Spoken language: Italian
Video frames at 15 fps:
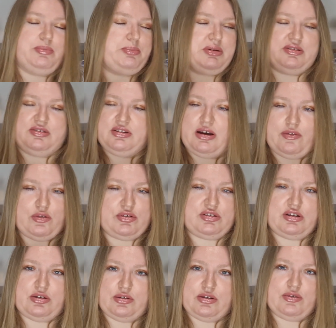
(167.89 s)
pensavo
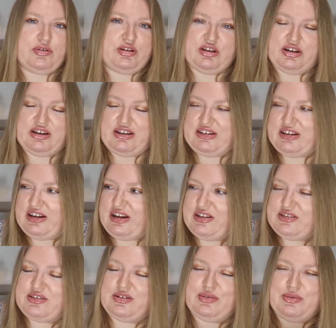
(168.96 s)
se lo devo dire in
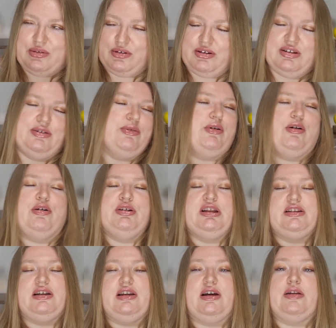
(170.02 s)
inglese o in, o in
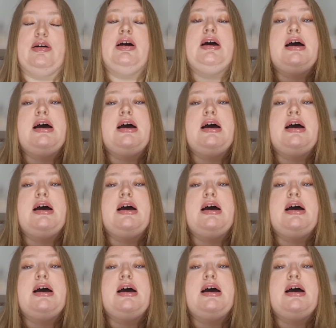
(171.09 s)
italiano,